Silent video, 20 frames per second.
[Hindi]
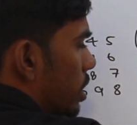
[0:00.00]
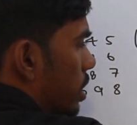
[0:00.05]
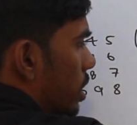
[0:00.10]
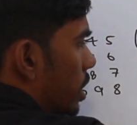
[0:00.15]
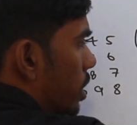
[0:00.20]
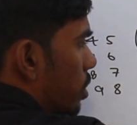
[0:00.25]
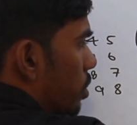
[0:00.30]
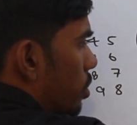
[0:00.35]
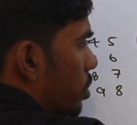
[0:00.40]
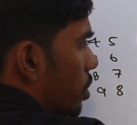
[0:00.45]

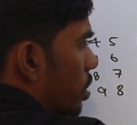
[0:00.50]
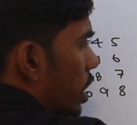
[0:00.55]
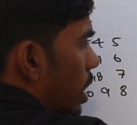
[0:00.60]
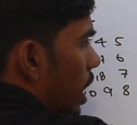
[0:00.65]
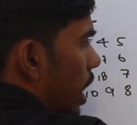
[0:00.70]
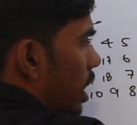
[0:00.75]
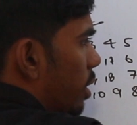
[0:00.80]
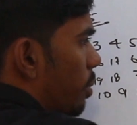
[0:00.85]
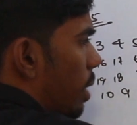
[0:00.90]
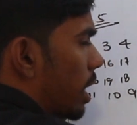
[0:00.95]
सी टू जो
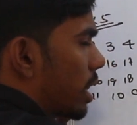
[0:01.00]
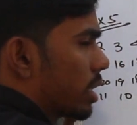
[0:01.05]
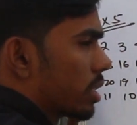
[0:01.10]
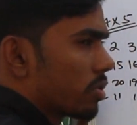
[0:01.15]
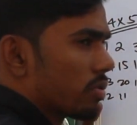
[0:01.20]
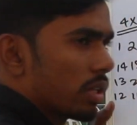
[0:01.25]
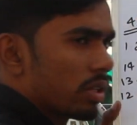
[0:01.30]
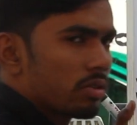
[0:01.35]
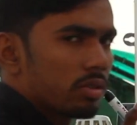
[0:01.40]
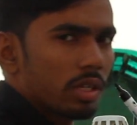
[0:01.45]
कि एन
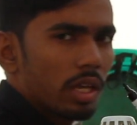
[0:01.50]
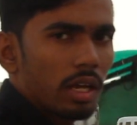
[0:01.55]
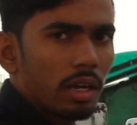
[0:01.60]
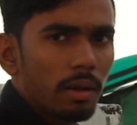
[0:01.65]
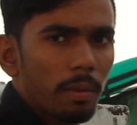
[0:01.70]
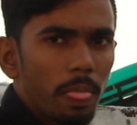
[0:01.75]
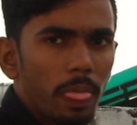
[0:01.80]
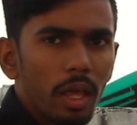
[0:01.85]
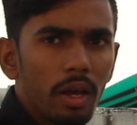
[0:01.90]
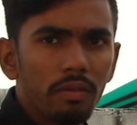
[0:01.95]
माइनस वन हो जाएगा